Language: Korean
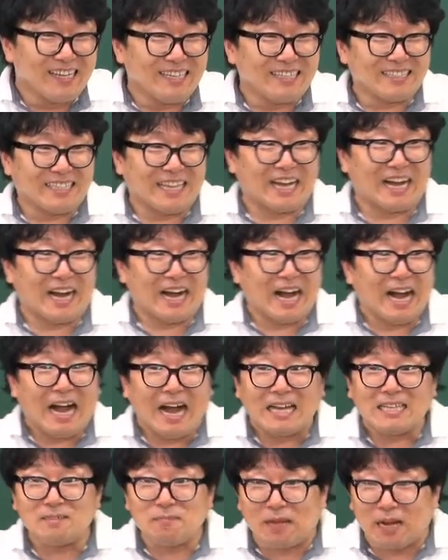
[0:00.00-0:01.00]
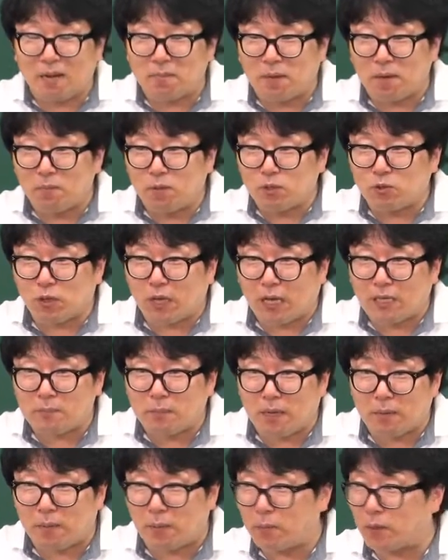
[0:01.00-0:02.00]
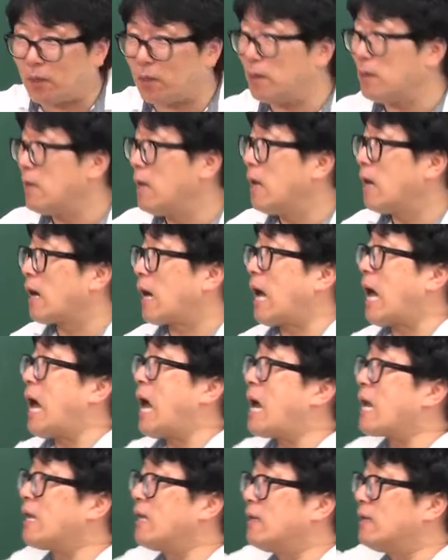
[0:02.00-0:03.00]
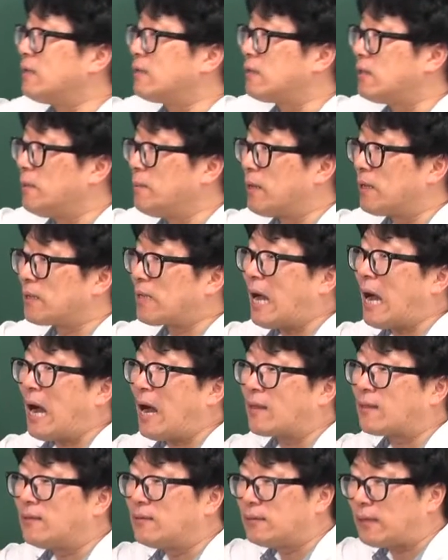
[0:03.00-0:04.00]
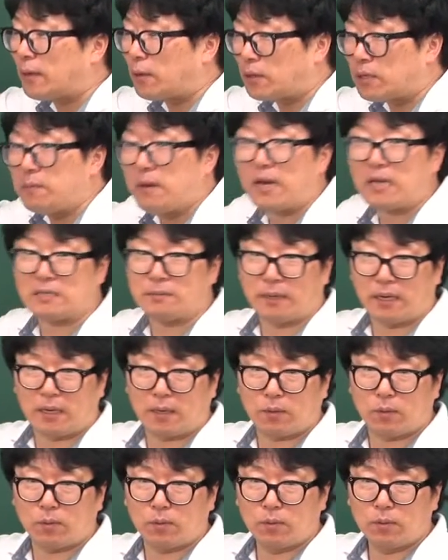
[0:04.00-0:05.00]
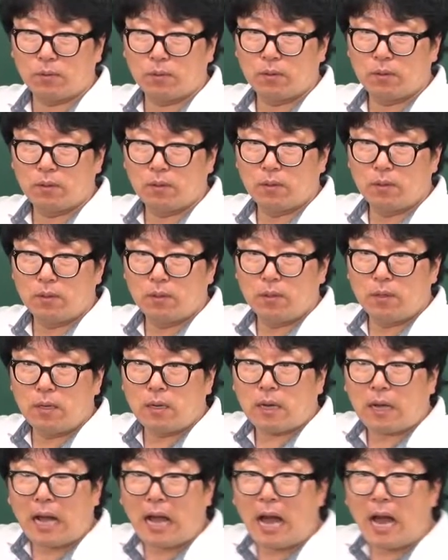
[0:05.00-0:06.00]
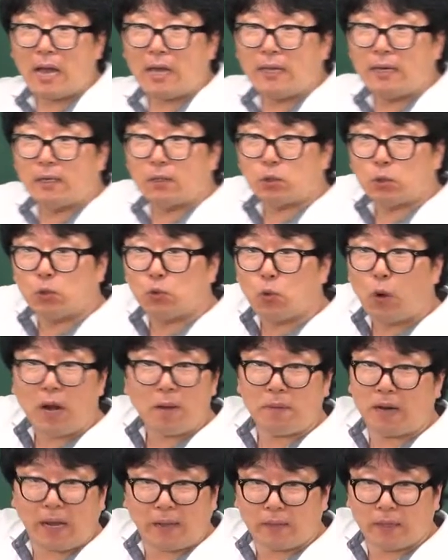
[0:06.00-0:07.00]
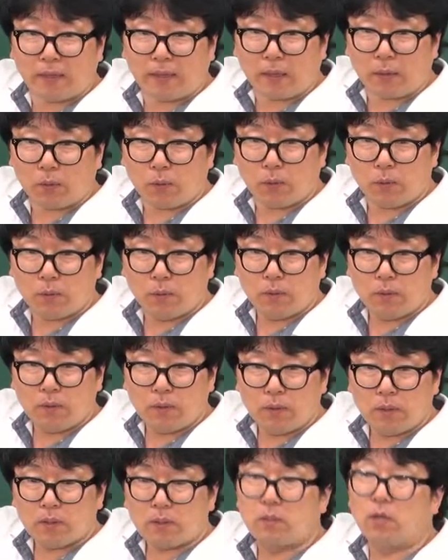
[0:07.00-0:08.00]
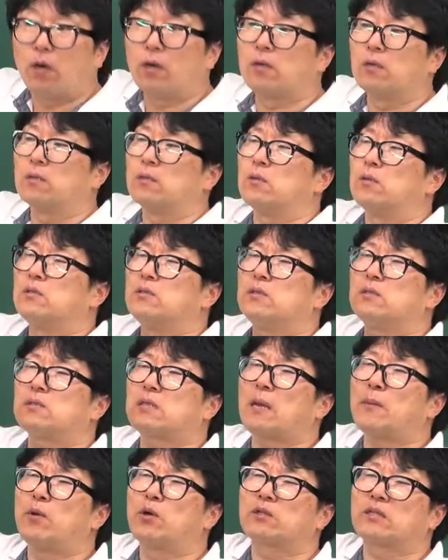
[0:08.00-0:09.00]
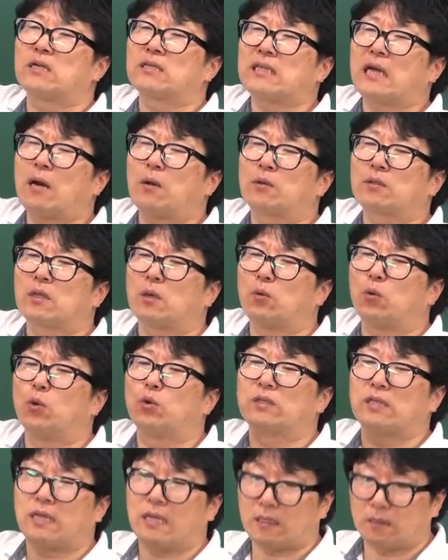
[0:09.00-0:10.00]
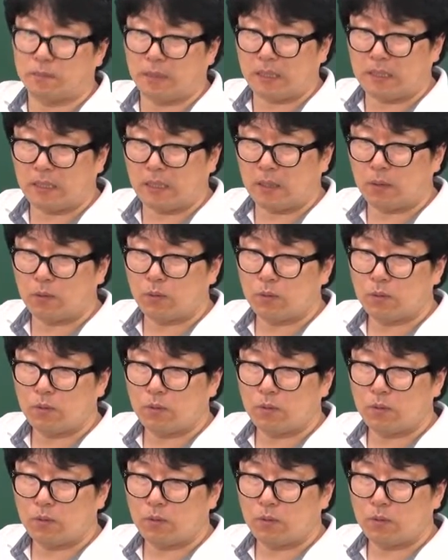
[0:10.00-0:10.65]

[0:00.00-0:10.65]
내가 하지 말란 말뭐 중에 하지 말란 말 뭐요? 예 강의를 들으면 다 아는데요. 이 말 하지 말라고. 강의를 듣고 알면 안 된다고. 그거는 3월달, 4월달, 5월달에 하는 말이라고.